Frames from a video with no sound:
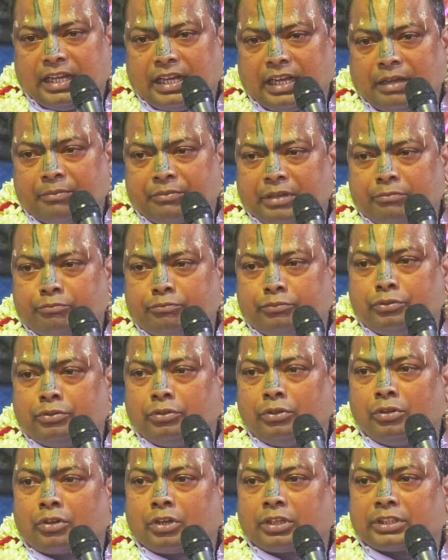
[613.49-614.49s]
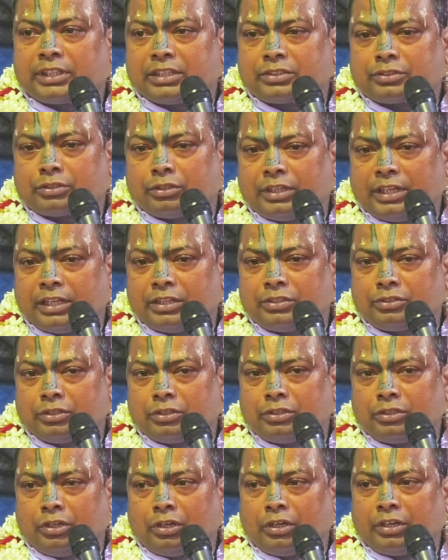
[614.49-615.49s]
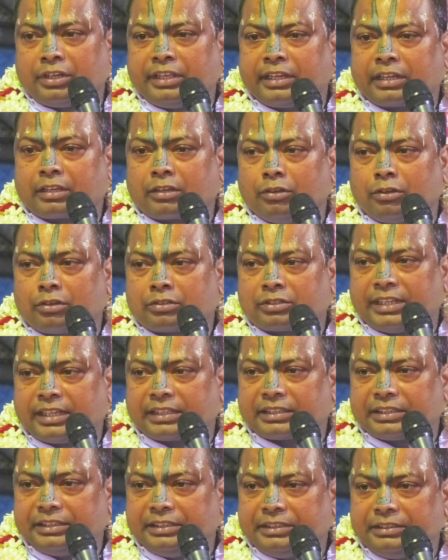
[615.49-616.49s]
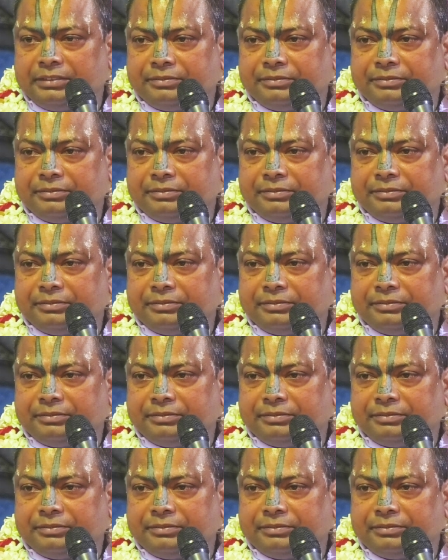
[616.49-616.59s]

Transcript: আমরা ভুল কথা শোনার জন্য অনেক লোক থাকি